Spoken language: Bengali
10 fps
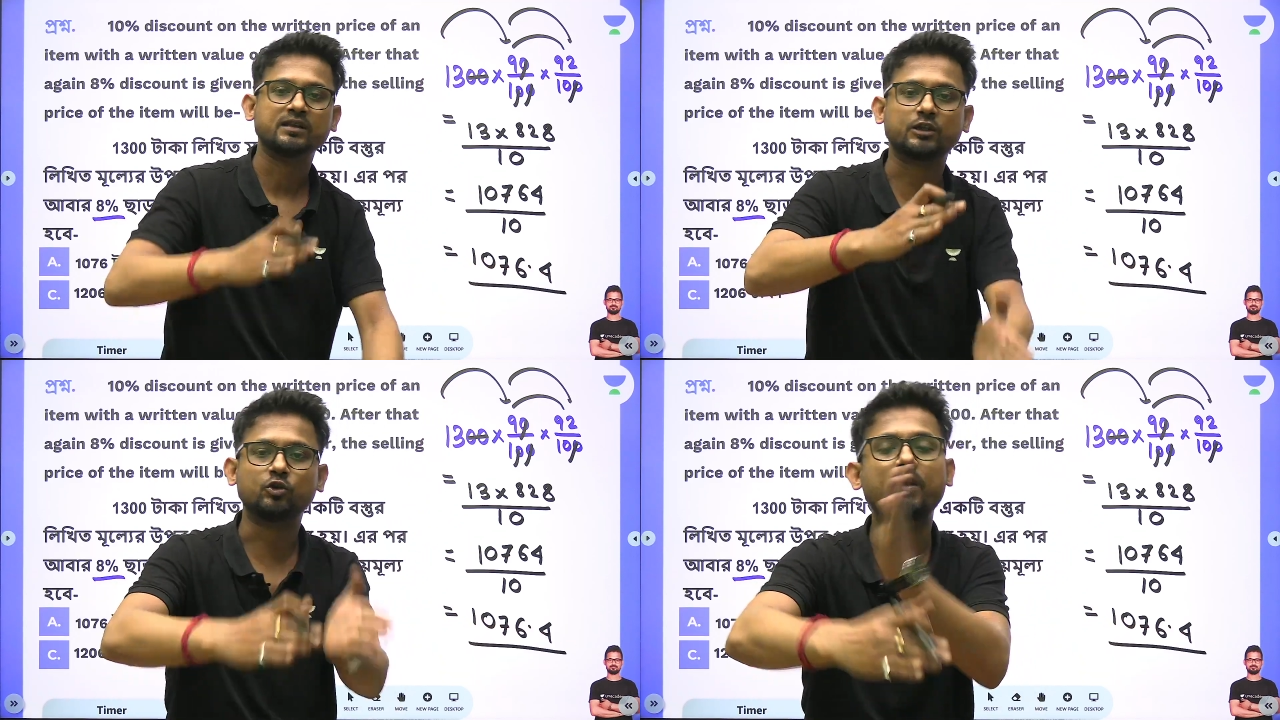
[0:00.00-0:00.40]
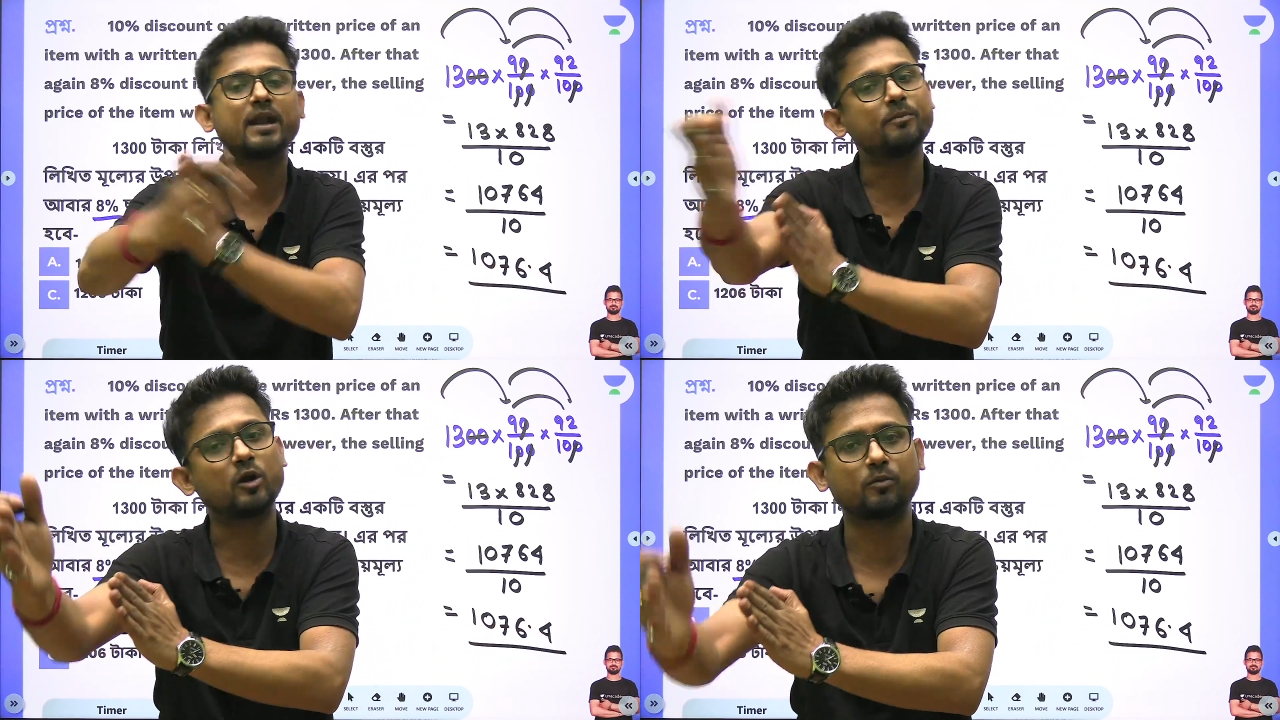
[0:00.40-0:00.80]
যে
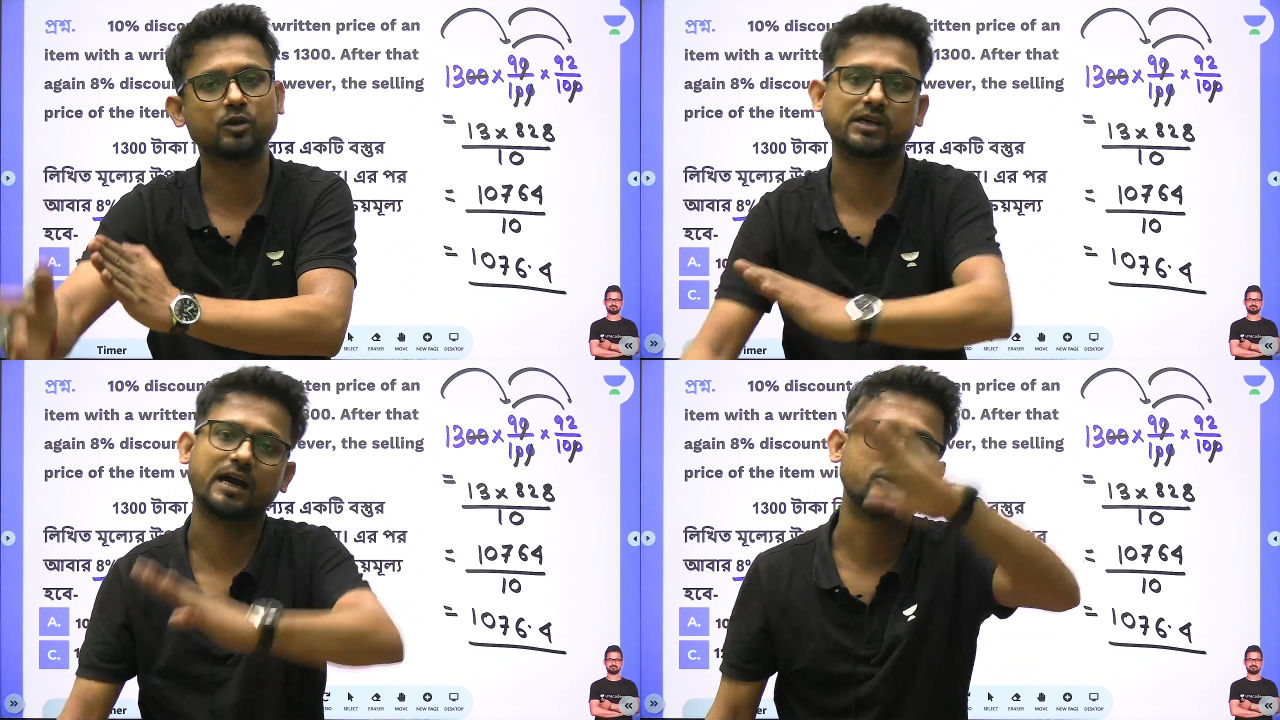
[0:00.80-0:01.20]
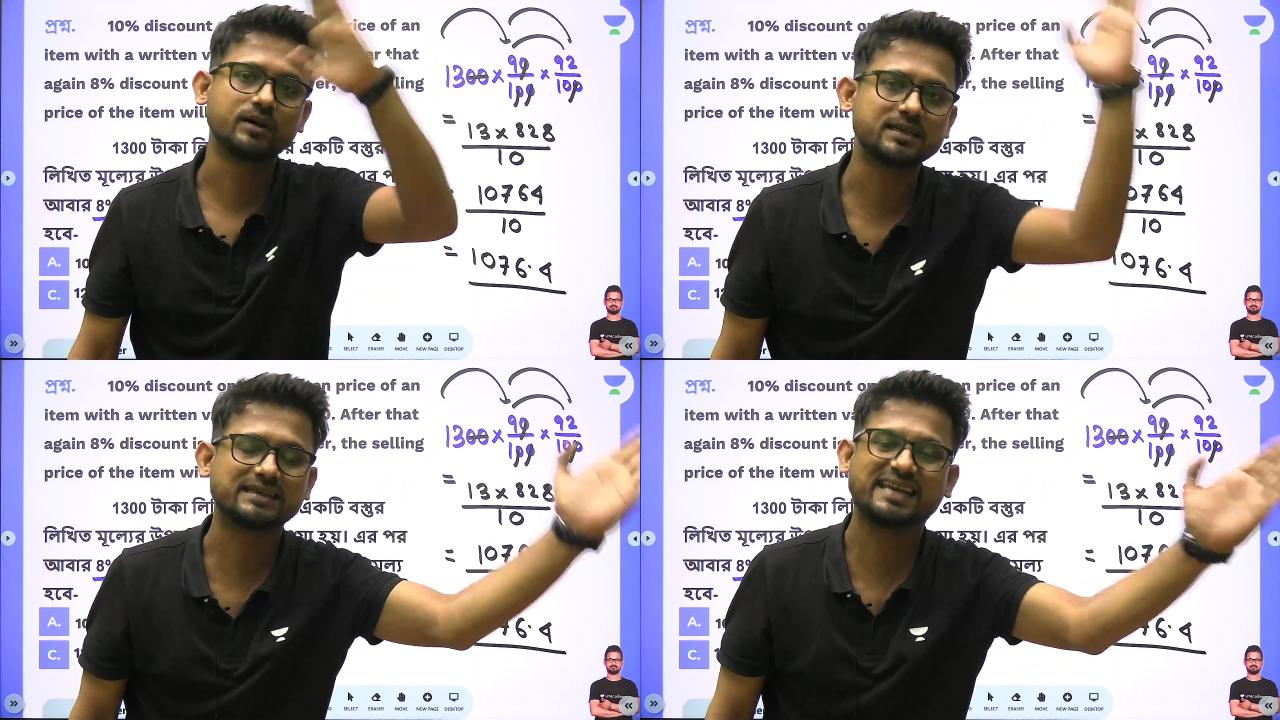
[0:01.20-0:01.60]
দুবার পরপর ছাড়
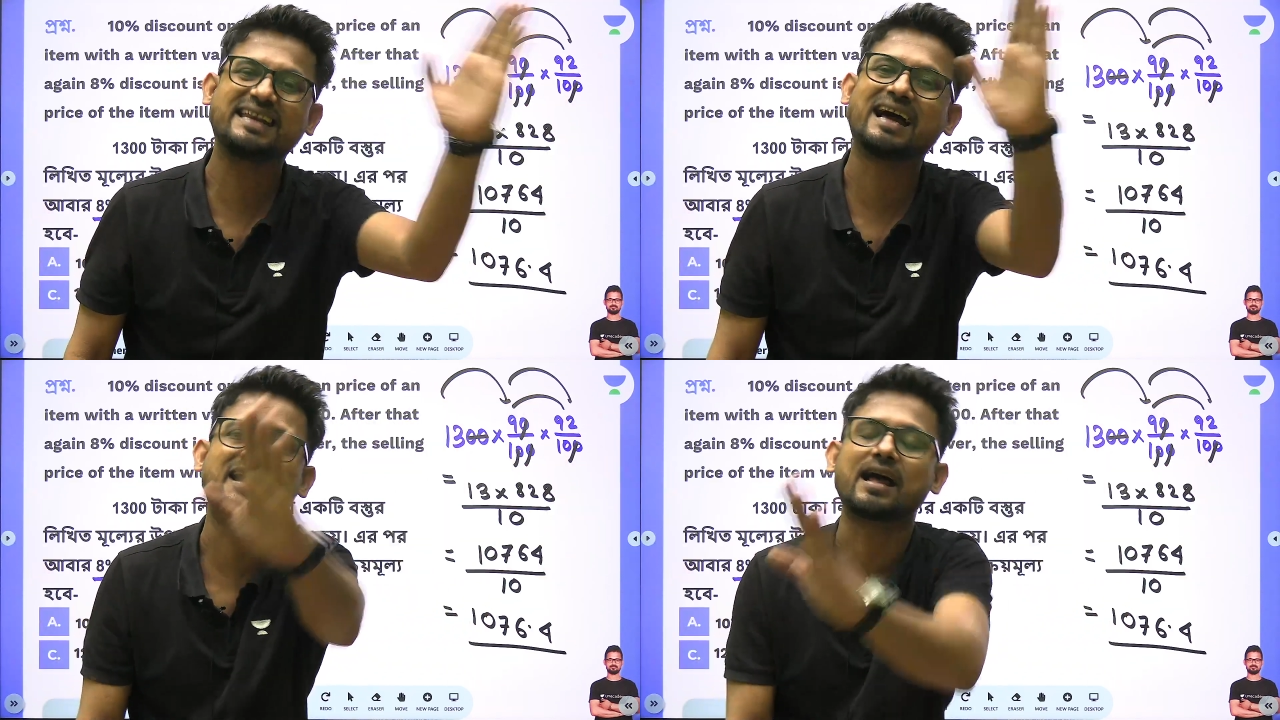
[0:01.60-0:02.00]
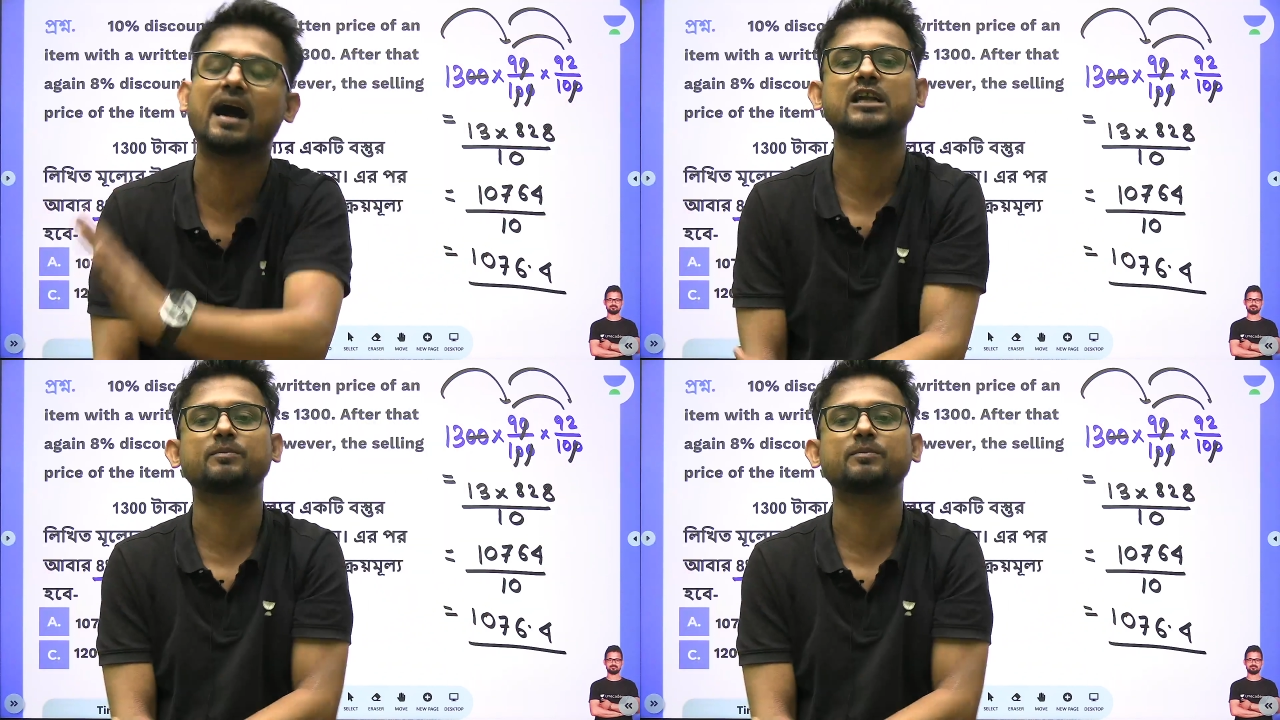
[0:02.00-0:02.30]
হয়েছে টেন আর আট